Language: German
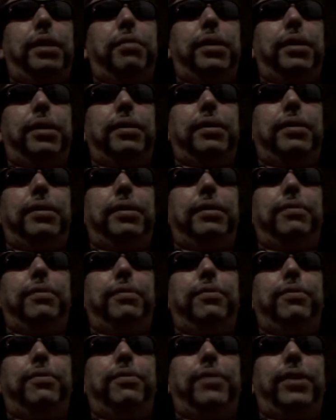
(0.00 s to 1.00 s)
aber äh,
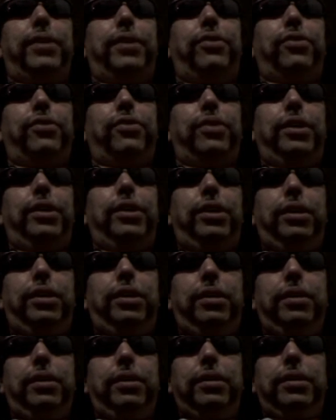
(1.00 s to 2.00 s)
wenn
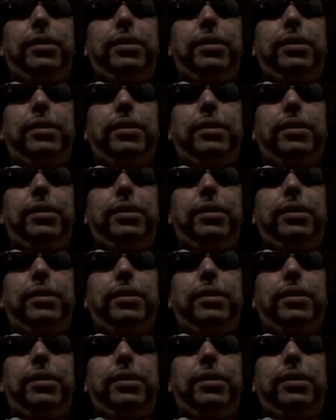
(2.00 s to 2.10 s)
solche